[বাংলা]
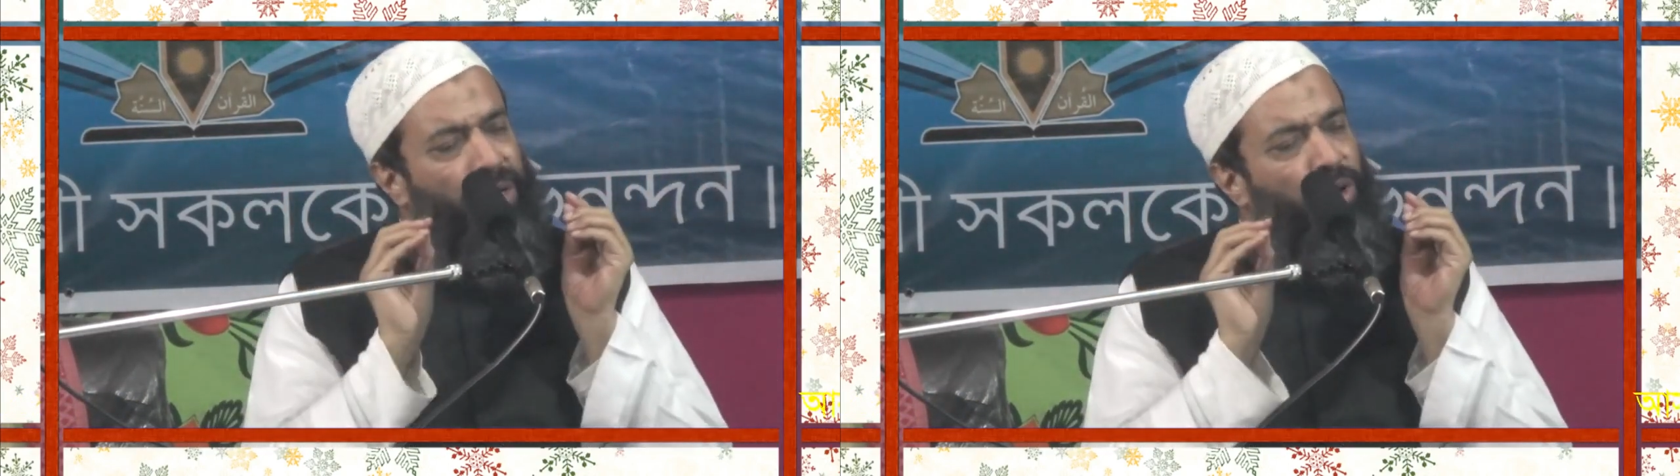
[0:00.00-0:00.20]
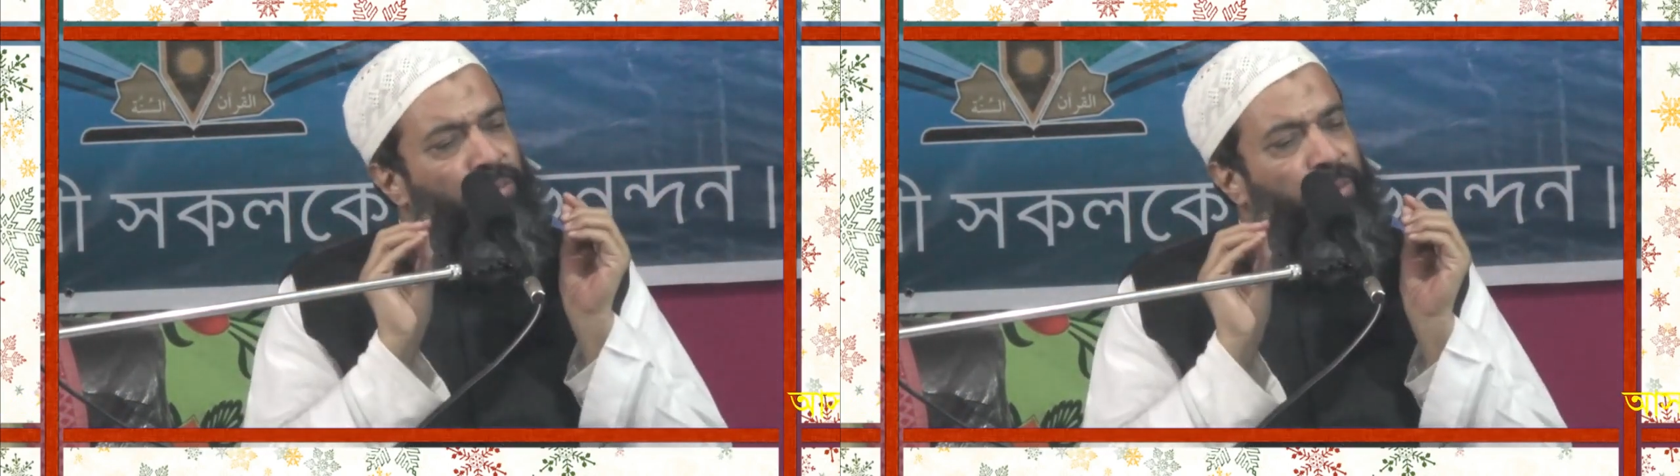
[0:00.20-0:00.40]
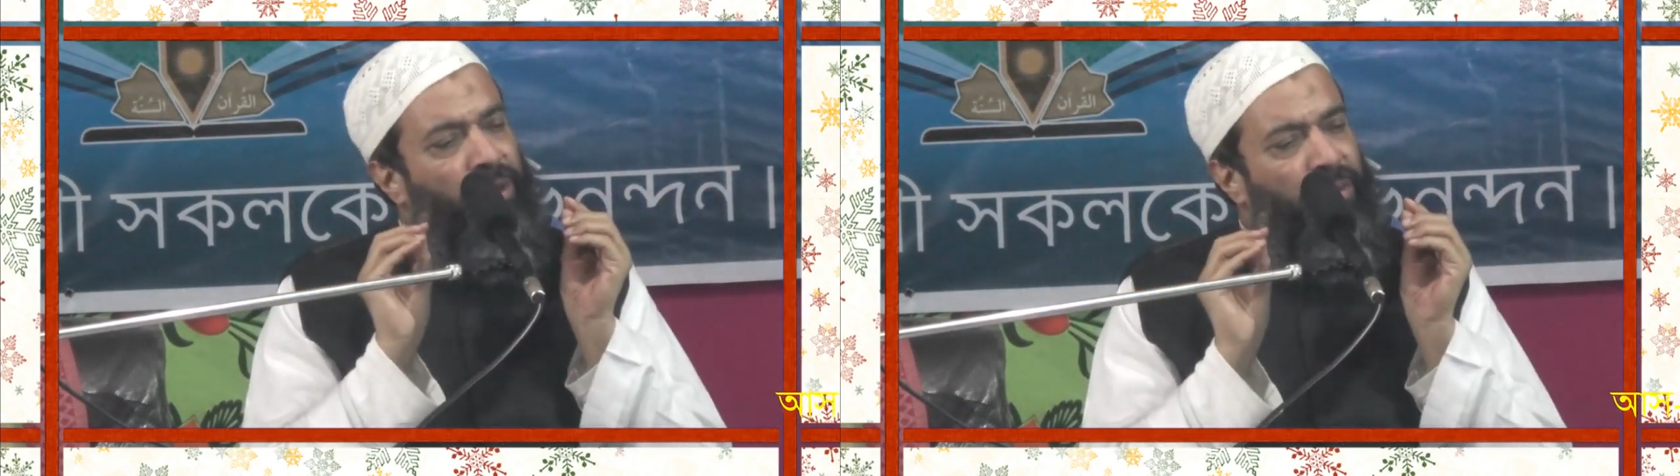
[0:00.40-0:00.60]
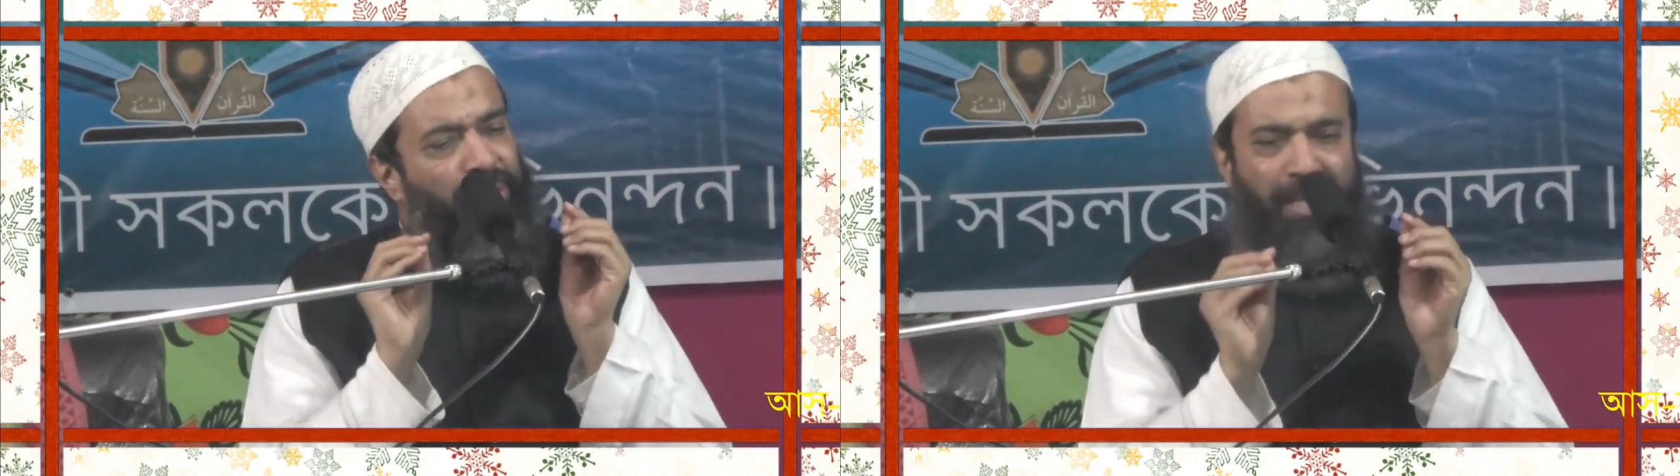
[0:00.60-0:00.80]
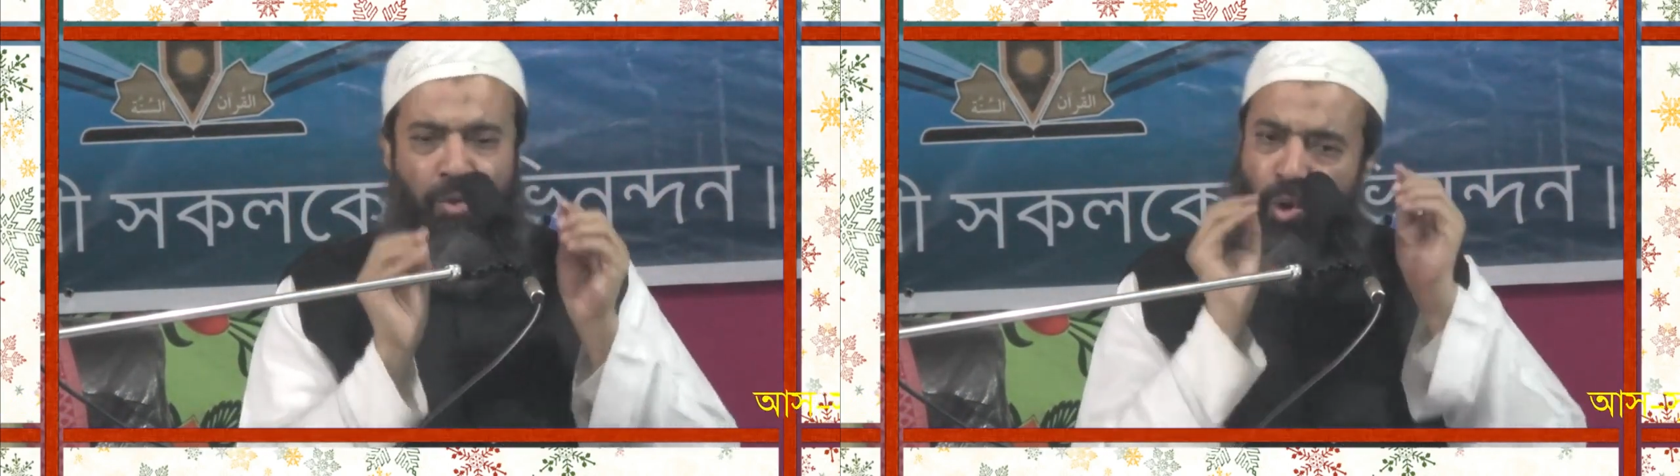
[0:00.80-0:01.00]
যে কোনো বিপদ
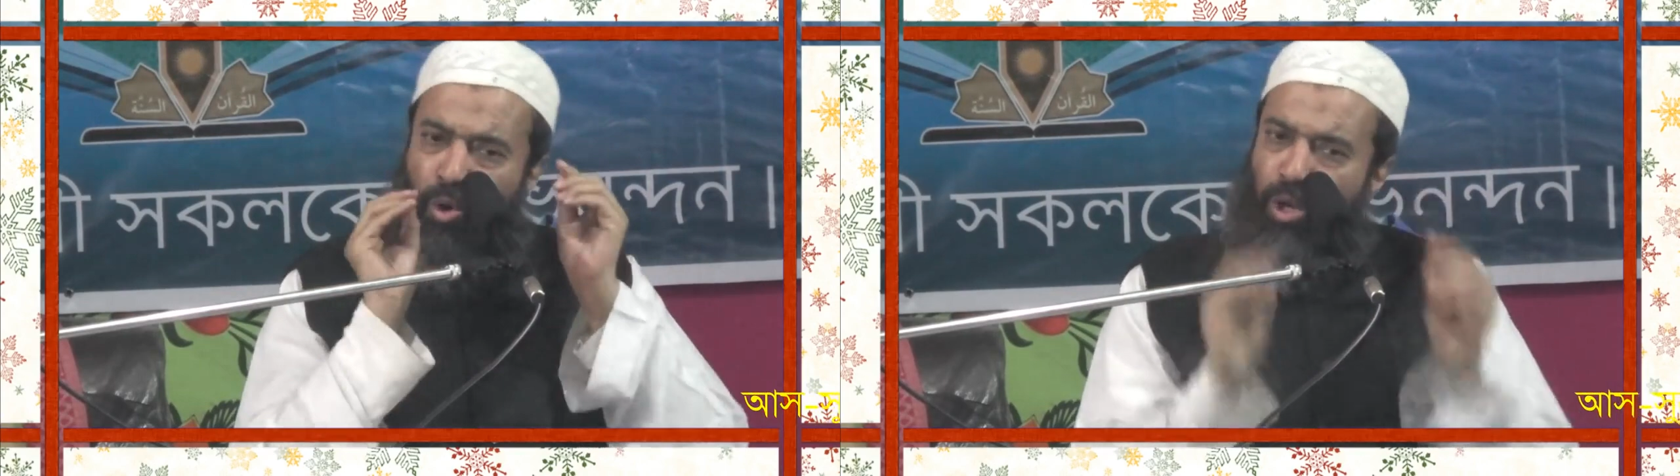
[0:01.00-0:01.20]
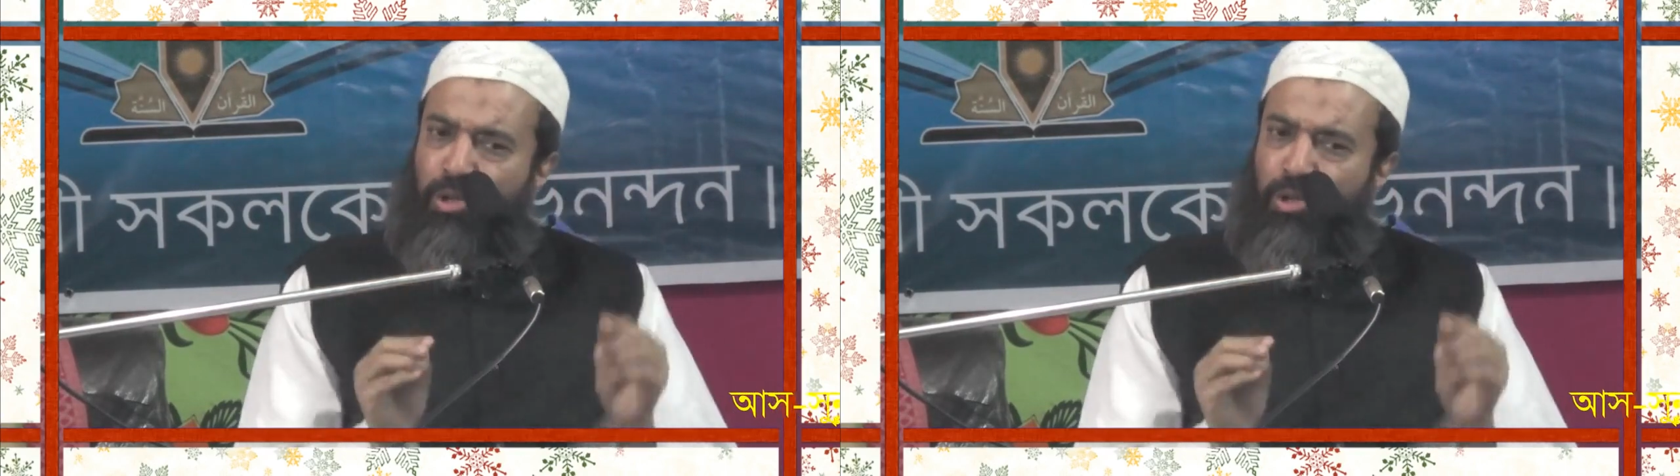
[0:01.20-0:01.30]
আপদে গরু